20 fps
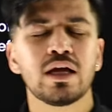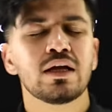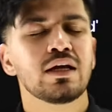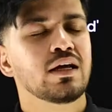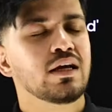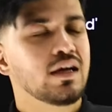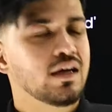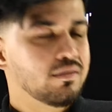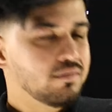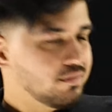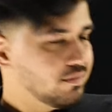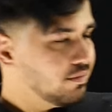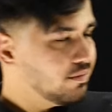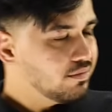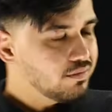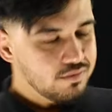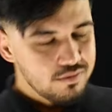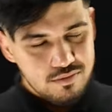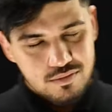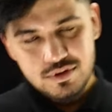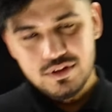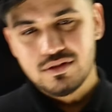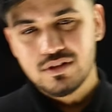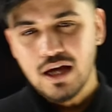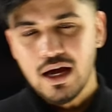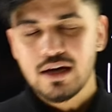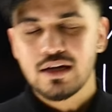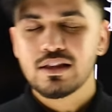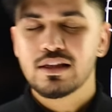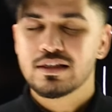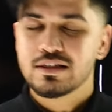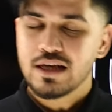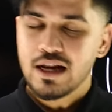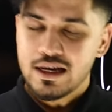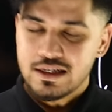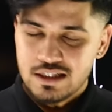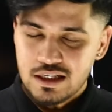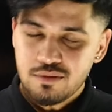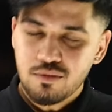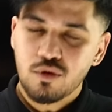है सानिध्य सर
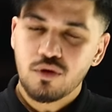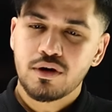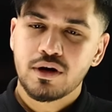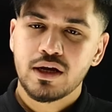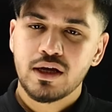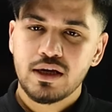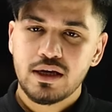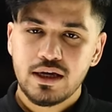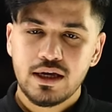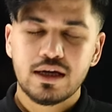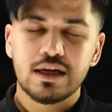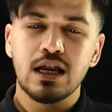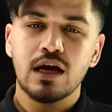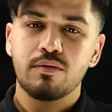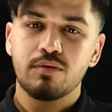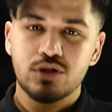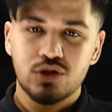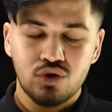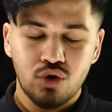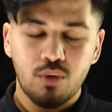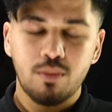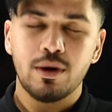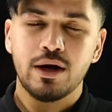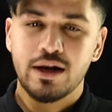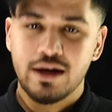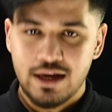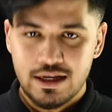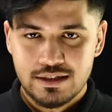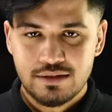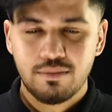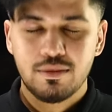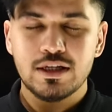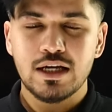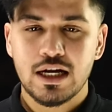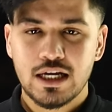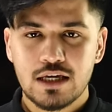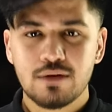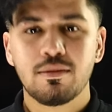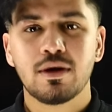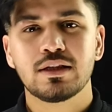ऐसे ही बोल रहे हैं एक लाख बच्चों को पढ़ाना
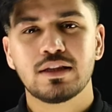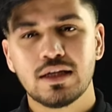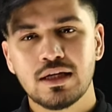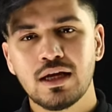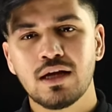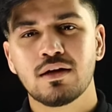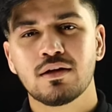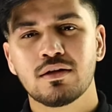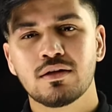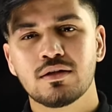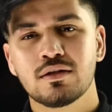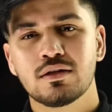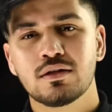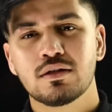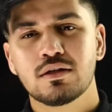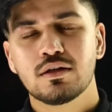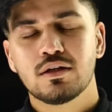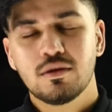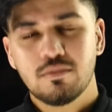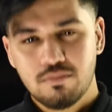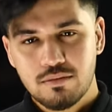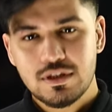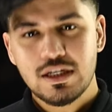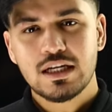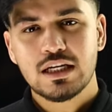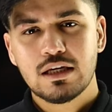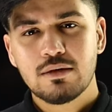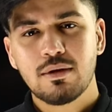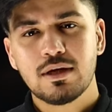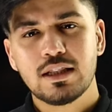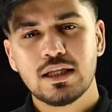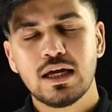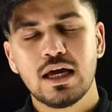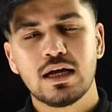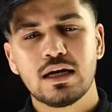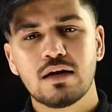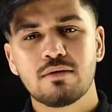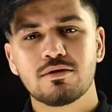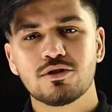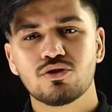मजाक की बात है क्या मजाक की बात है क्या
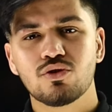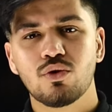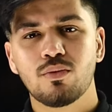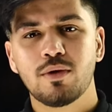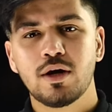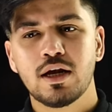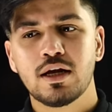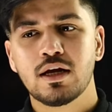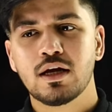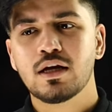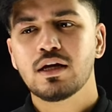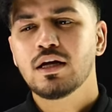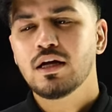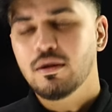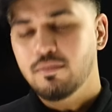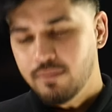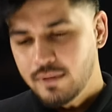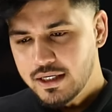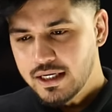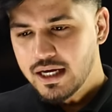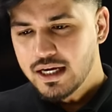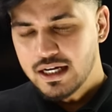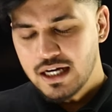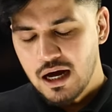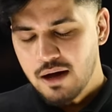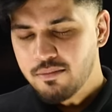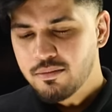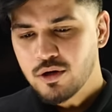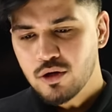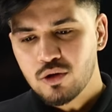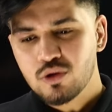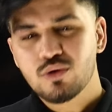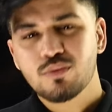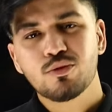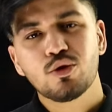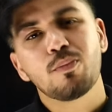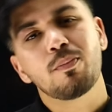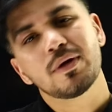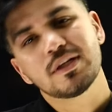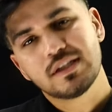एक लाख बच्चों को पढ़ाना भैया एक काम करो
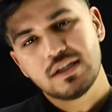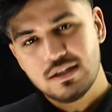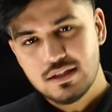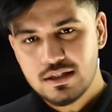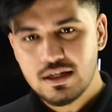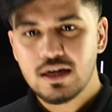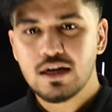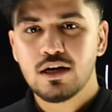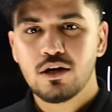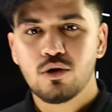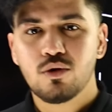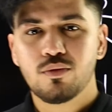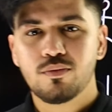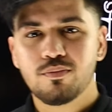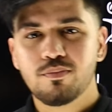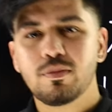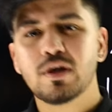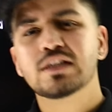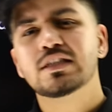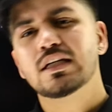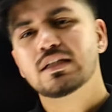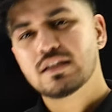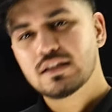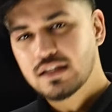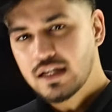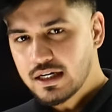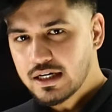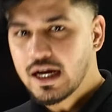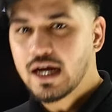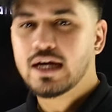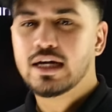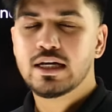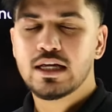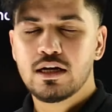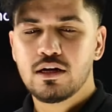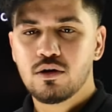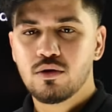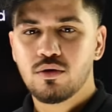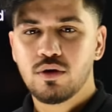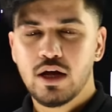तुम तो पचास हजार ले लो पचास हजार का आइडिया
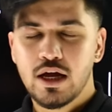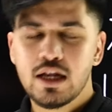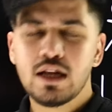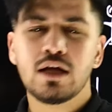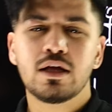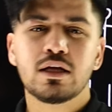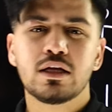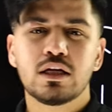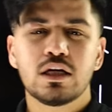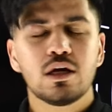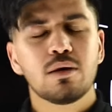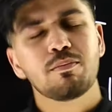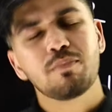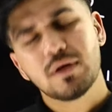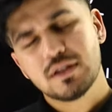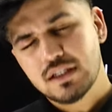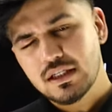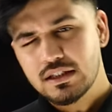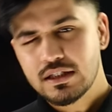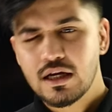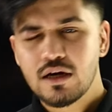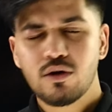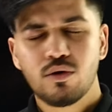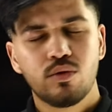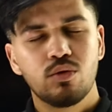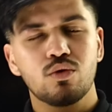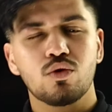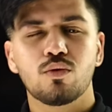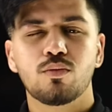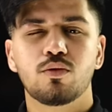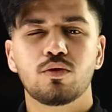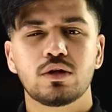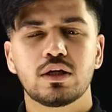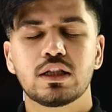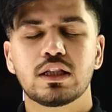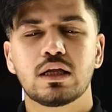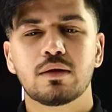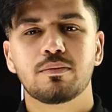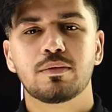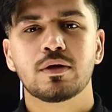ले लो है ना पचास हज़ार लोगों को बोल
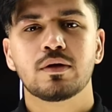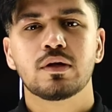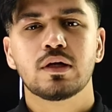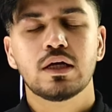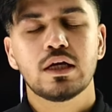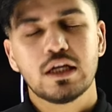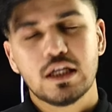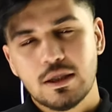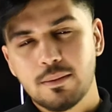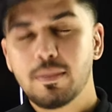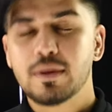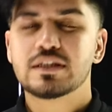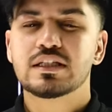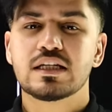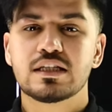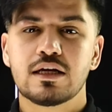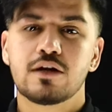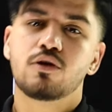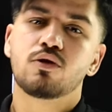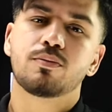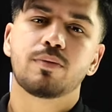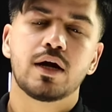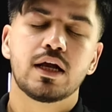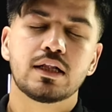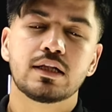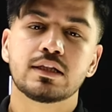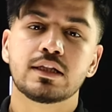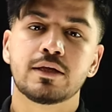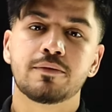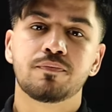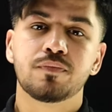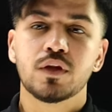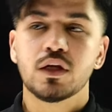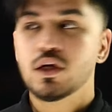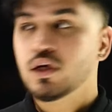देते हैं अपन कि पचास हज़ार लोग पढ़ा देते हैं